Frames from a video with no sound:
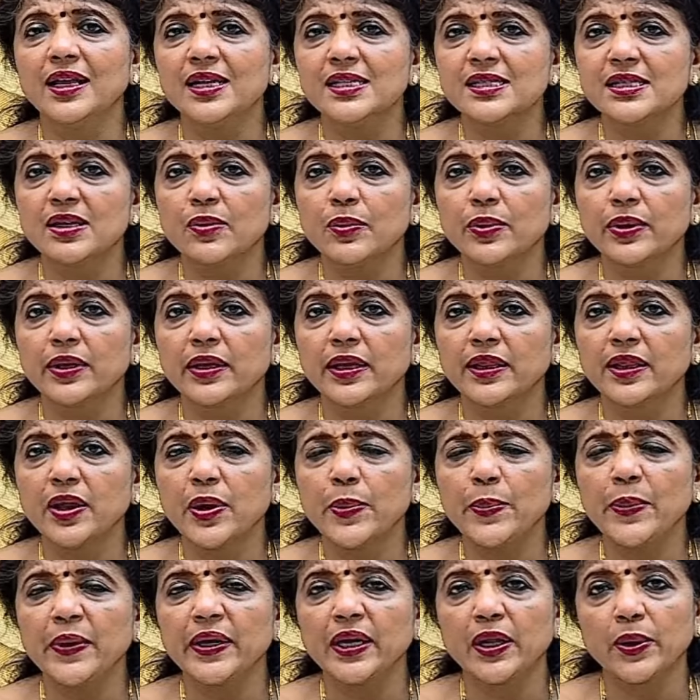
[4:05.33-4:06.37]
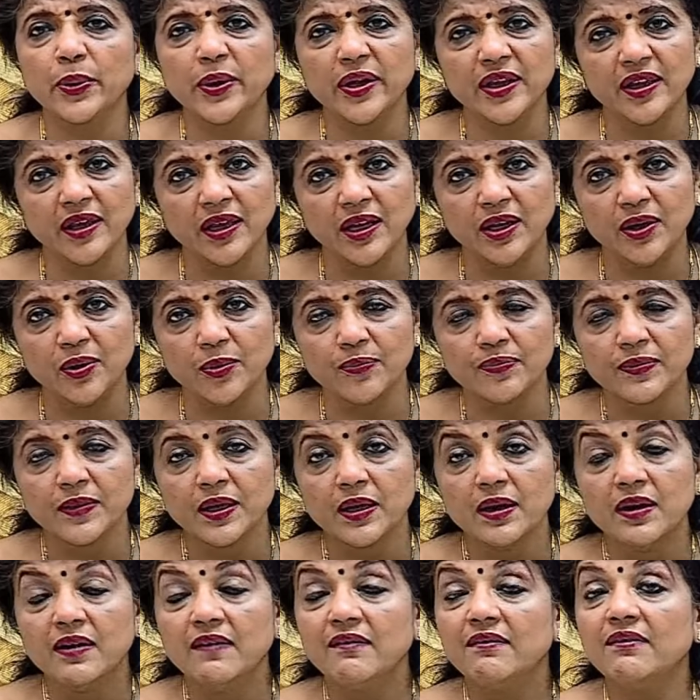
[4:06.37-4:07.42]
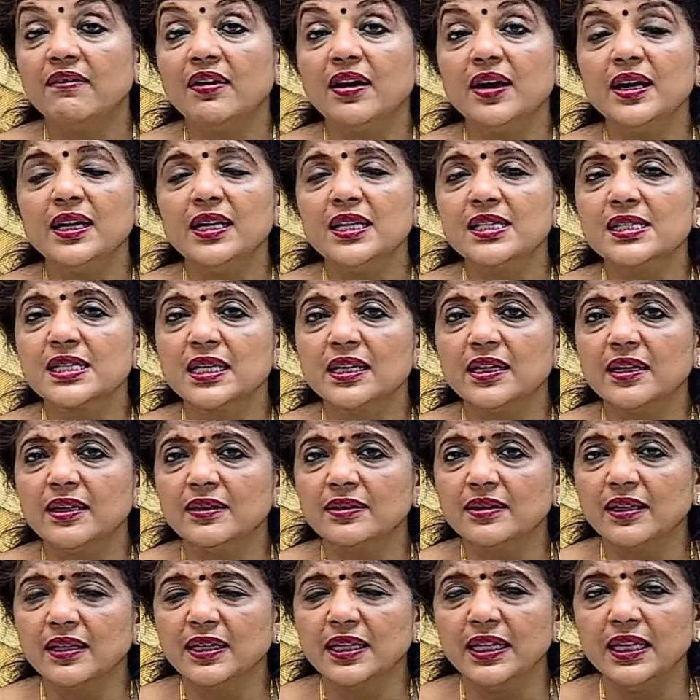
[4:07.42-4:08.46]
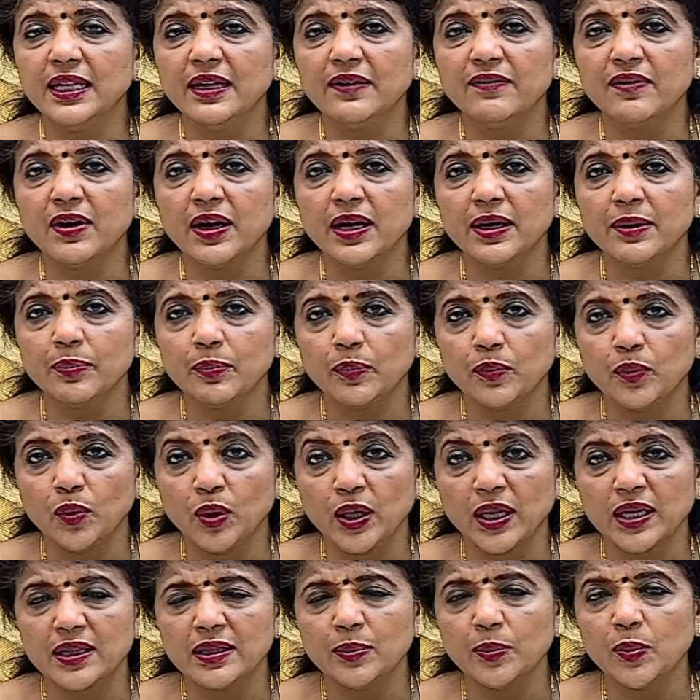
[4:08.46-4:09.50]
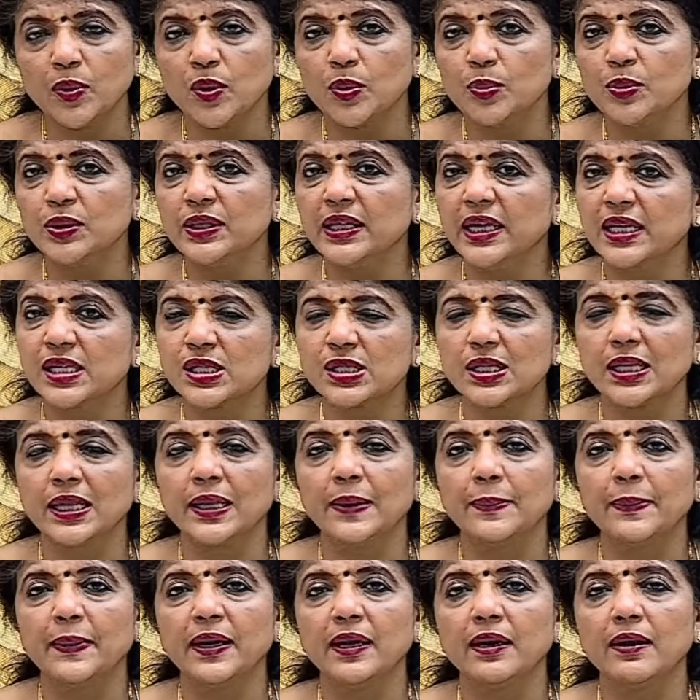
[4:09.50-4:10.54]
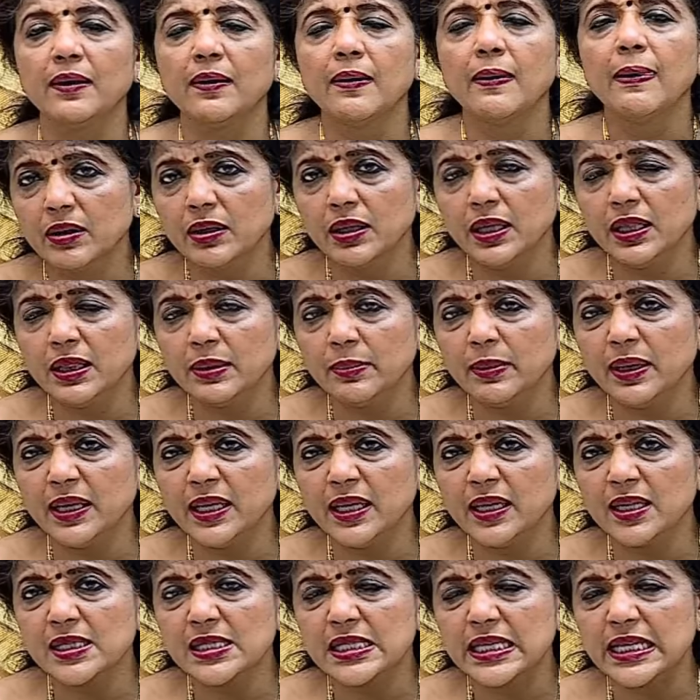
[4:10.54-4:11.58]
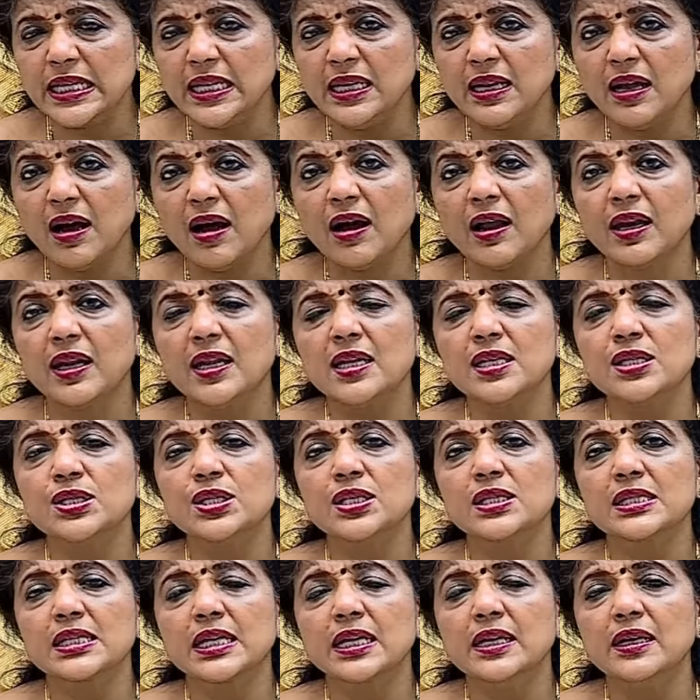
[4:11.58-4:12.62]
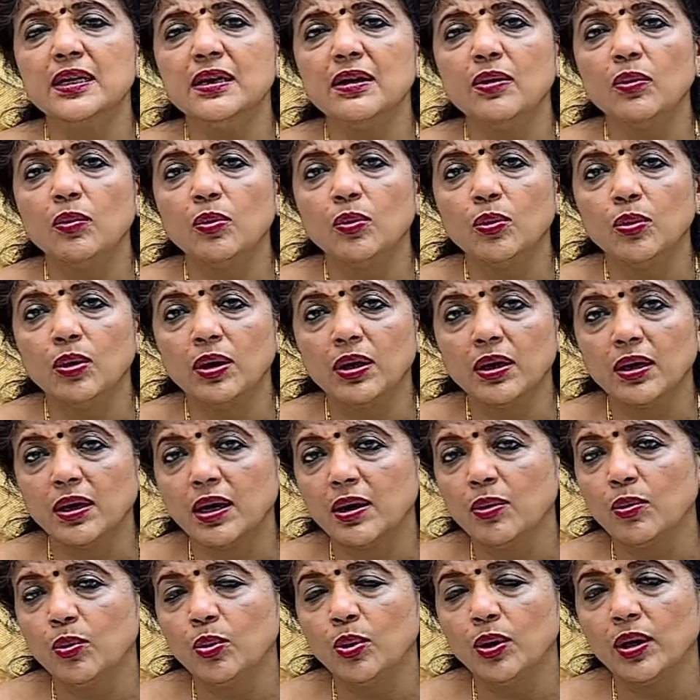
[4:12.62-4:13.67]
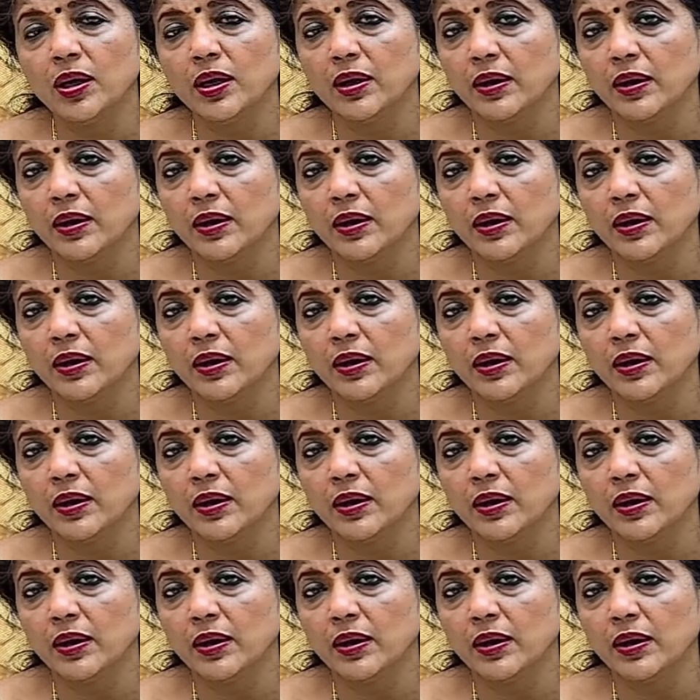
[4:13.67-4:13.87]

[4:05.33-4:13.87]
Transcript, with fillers: லேசாக ஒரு ஏதாவது பட்டால் கூட எரியும் வாயில் சில நேரம் தண்ணியில் வாய் உலர்ந்து போகும்போது எரிச்சல் ஏற்படலாம் இந்த மாதிரியான ஸ்கின் அலர்ஜி ஸ்கின் உர